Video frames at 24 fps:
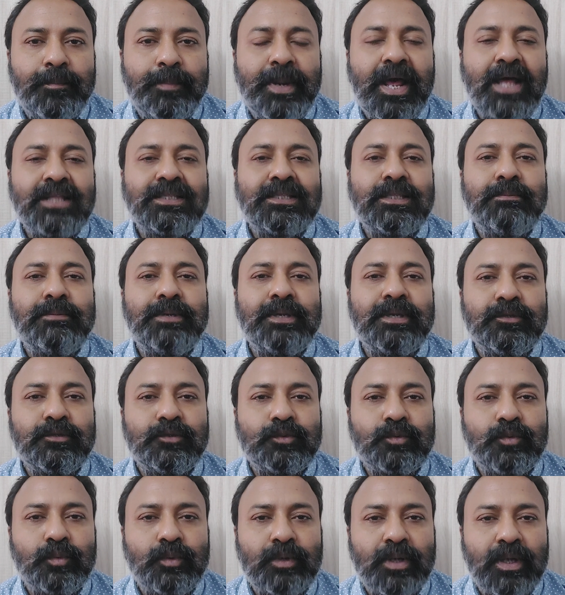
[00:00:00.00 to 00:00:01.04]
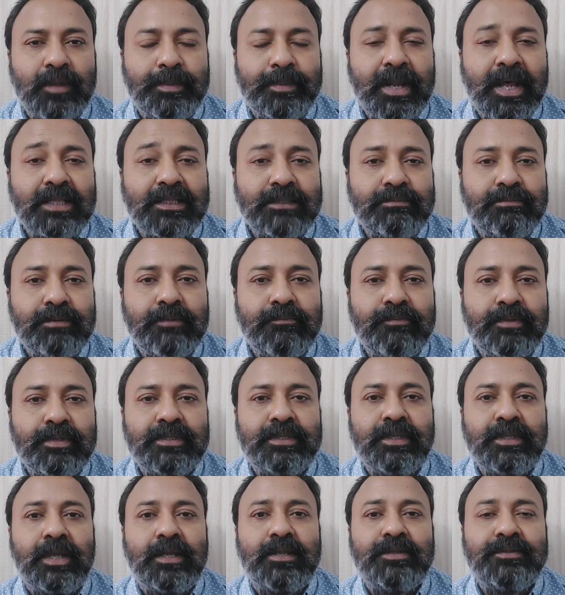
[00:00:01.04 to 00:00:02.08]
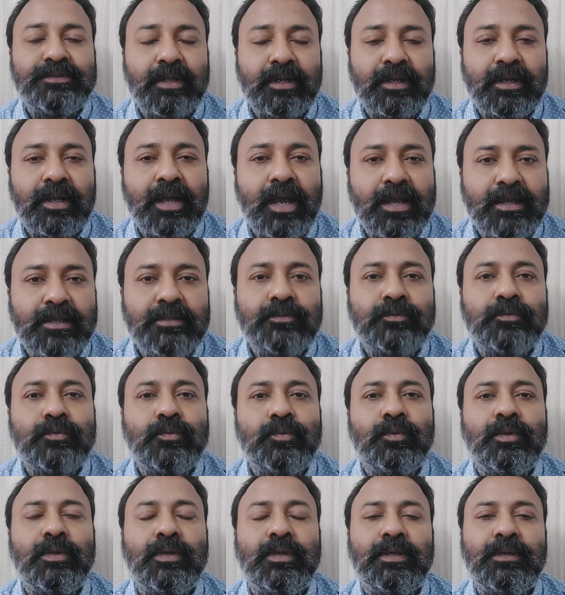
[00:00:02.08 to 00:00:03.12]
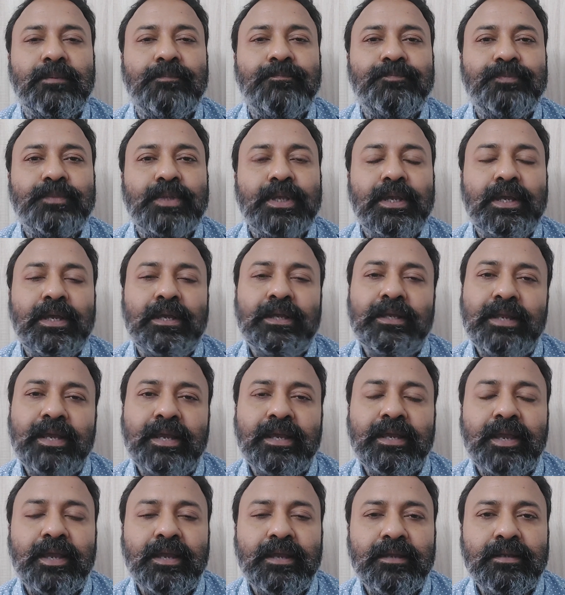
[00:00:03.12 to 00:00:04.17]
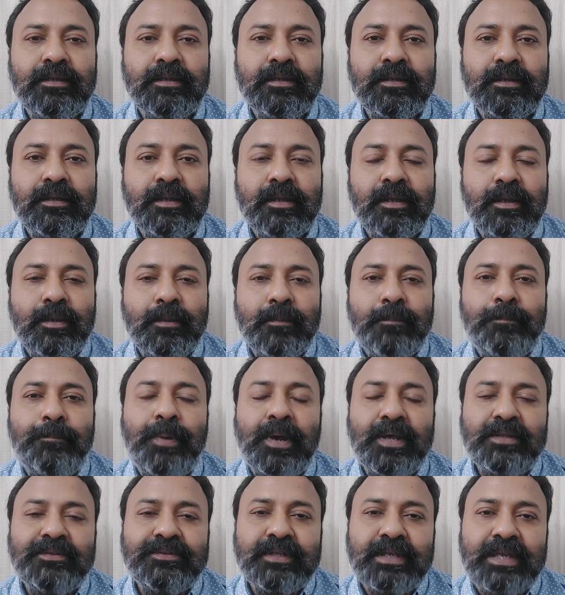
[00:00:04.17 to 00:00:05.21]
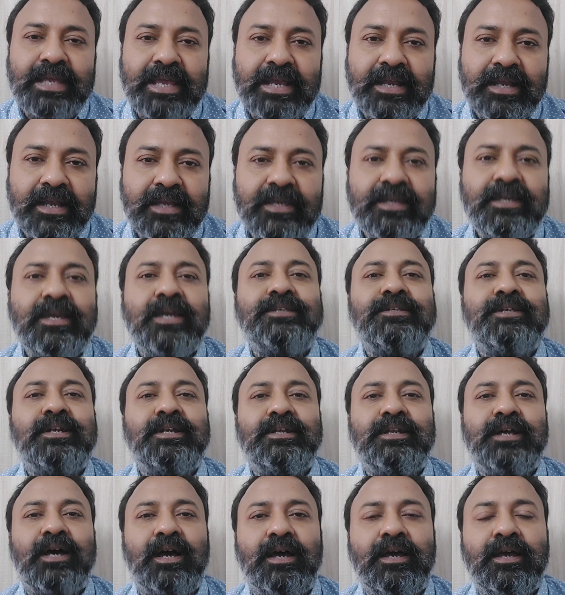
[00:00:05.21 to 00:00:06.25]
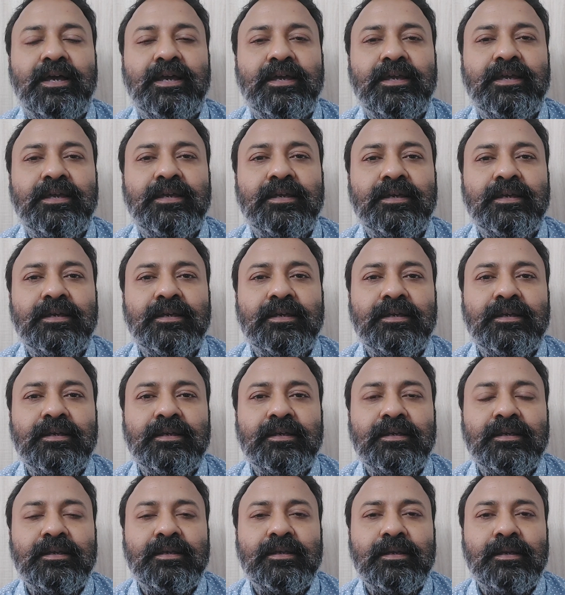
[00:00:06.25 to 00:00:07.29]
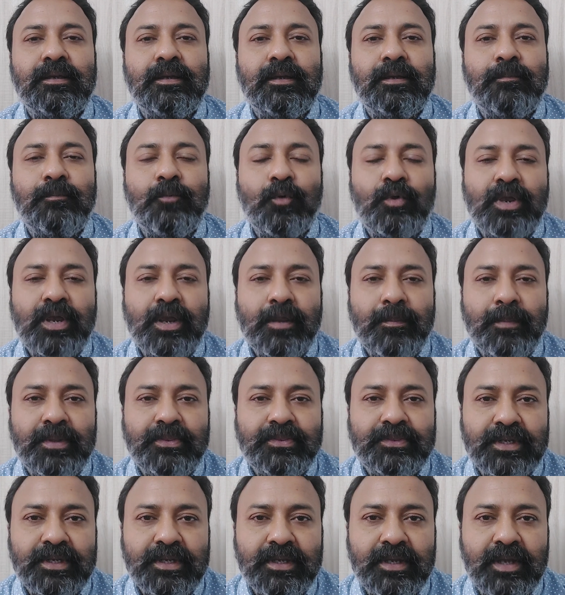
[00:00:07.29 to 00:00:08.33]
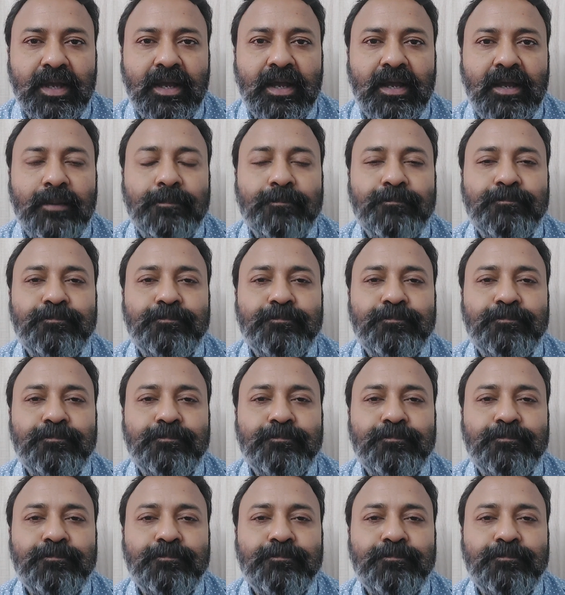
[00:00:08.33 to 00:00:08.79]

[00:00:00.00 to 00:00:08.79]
प्राथमिक स्कूल है प्राथमिक विद्यालय सरकारी स्कूल है लेकिन बस एक ही एजेंडा है मुख्यमंत्री का